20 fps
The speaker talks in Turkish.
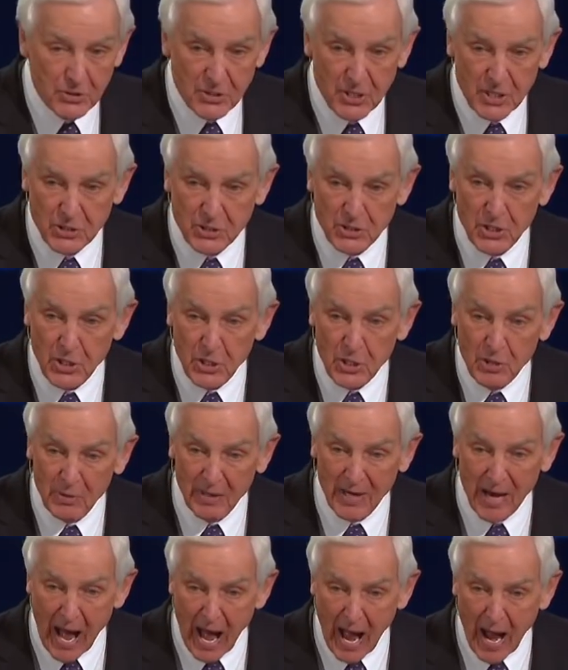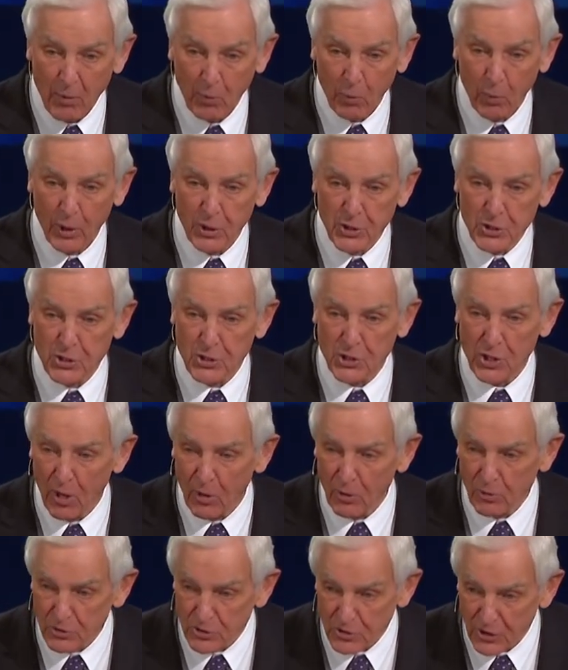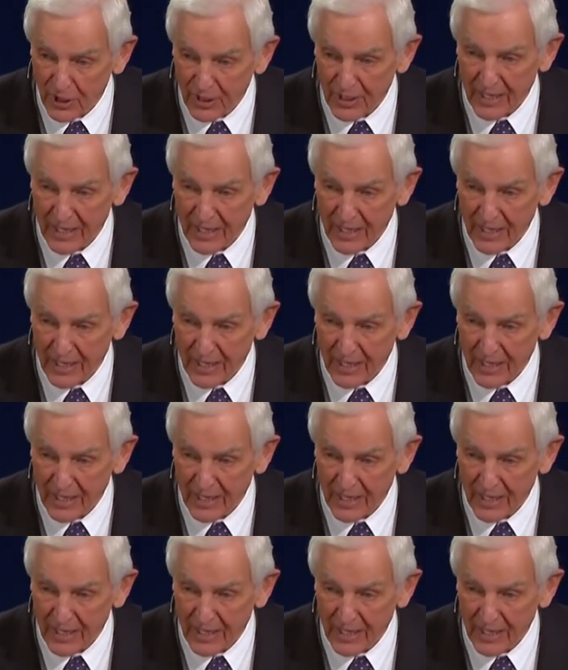gelişinin gününü ve saatini kimsenin